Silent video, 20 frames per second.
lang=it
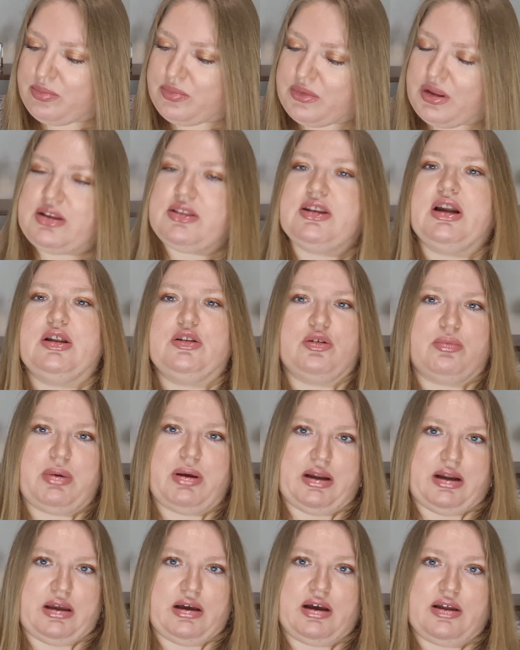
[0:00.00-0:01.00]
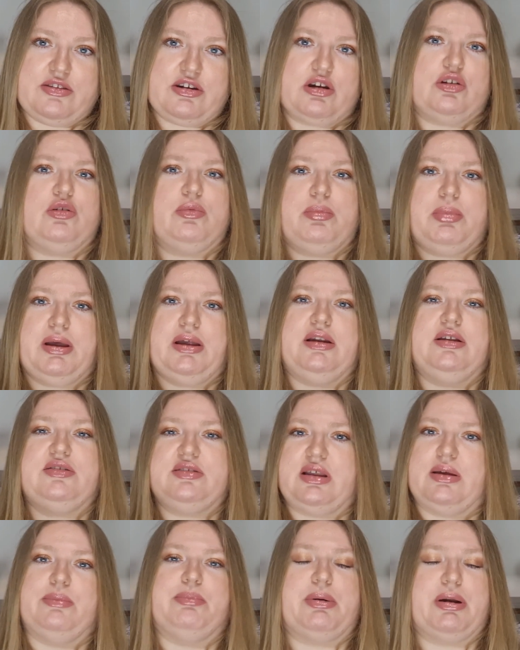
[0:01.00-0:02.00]
andranno bene, andranno bene
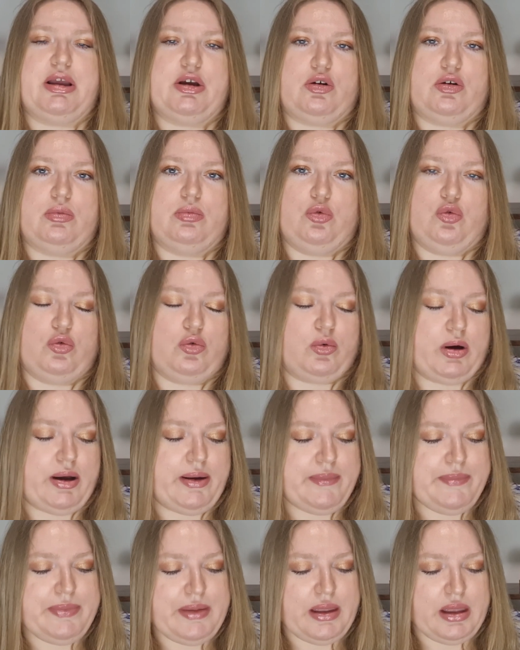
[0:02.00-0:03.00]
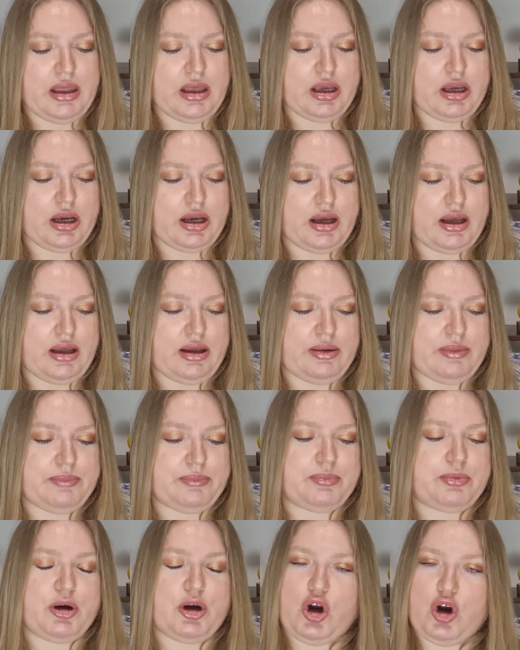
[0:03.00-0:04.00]
sempre e comunque.
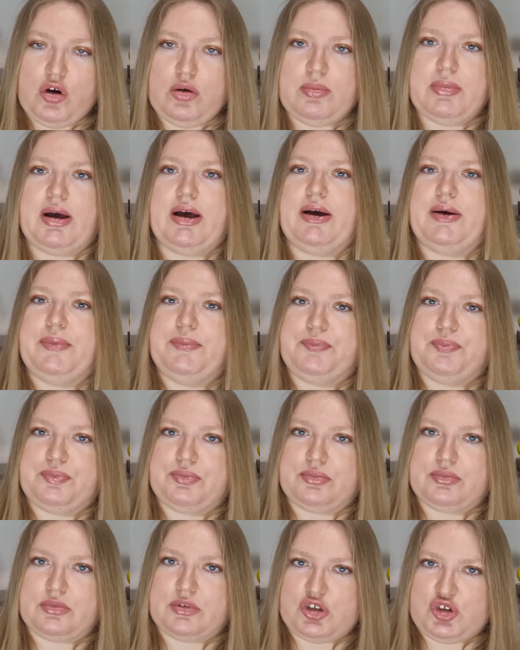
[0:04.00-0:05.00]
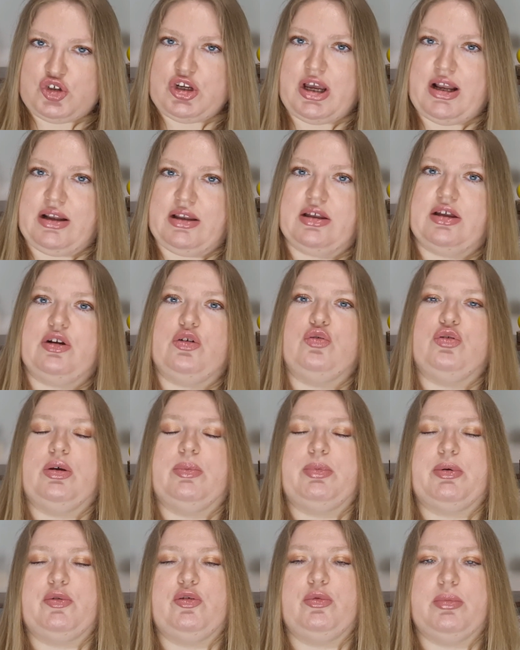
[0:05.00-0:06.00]
Um, come scegliere una
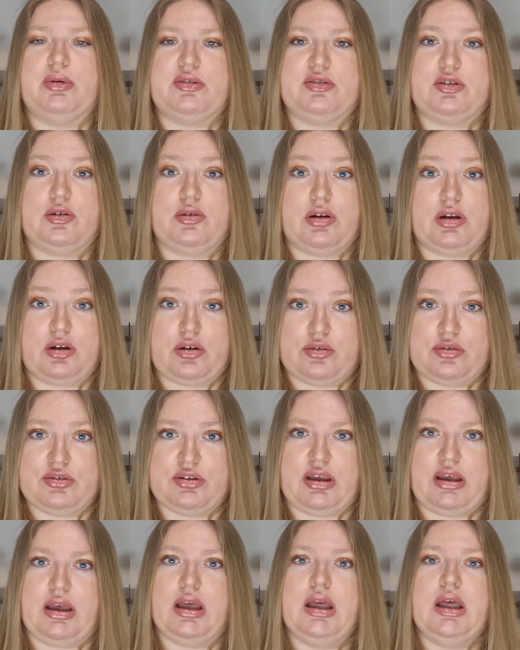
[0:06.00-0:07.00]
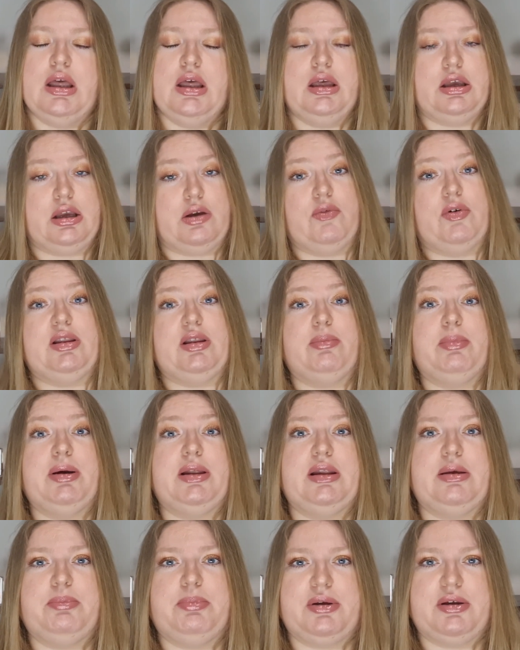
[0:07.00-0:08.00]
profumazione così che vada
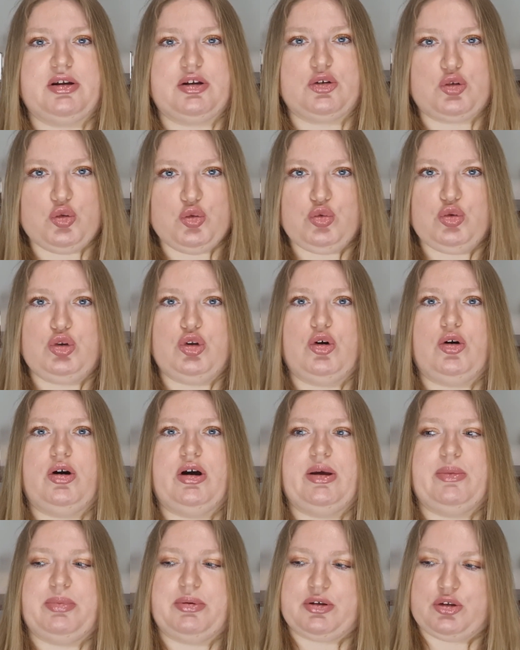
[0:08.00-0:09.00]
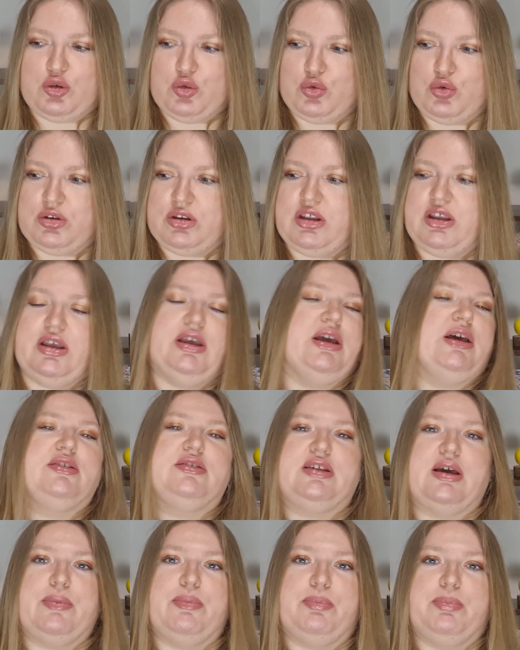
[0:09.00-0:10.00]
bene per tutto e per tutti e
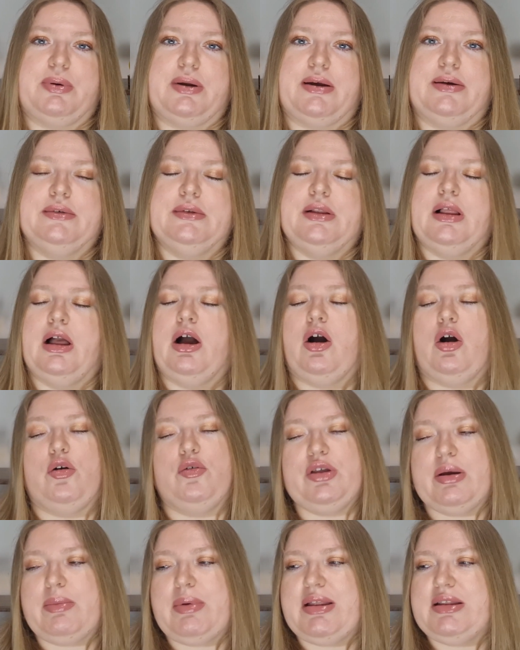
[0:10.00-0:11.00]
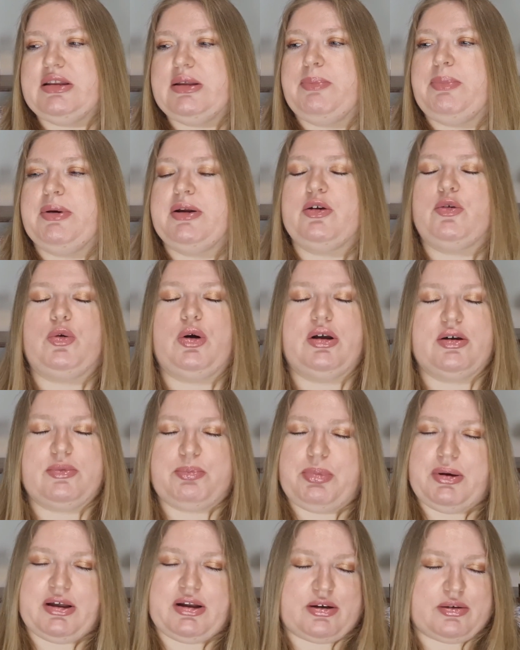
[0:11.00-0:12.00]
sempre. Ovviamente per,
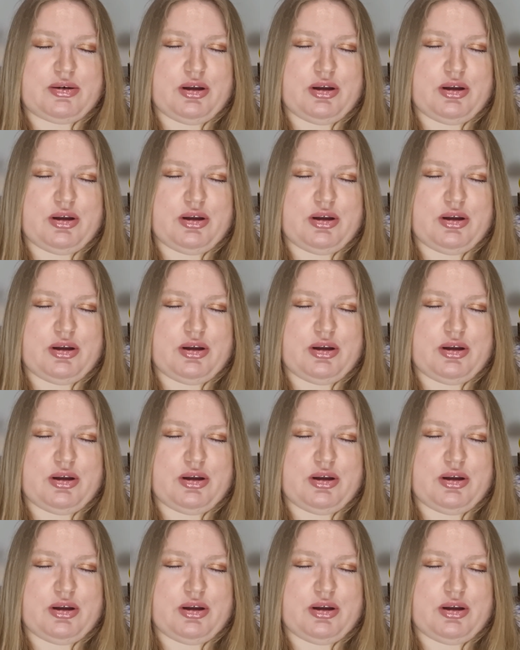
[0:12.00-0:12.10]
per